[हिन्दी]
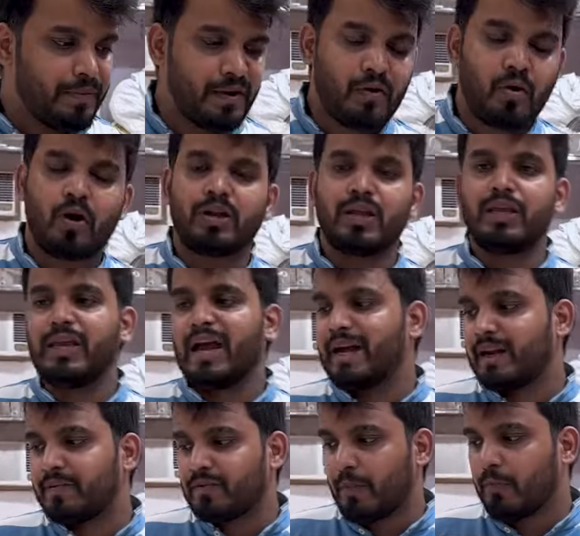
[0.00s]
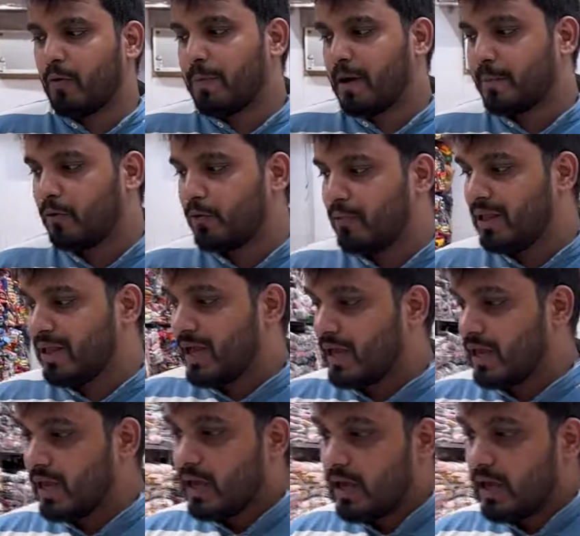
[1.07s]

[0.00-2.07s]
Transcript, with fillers: में कॉटन की आइटम्स आपको भरपूर मिल जाएगी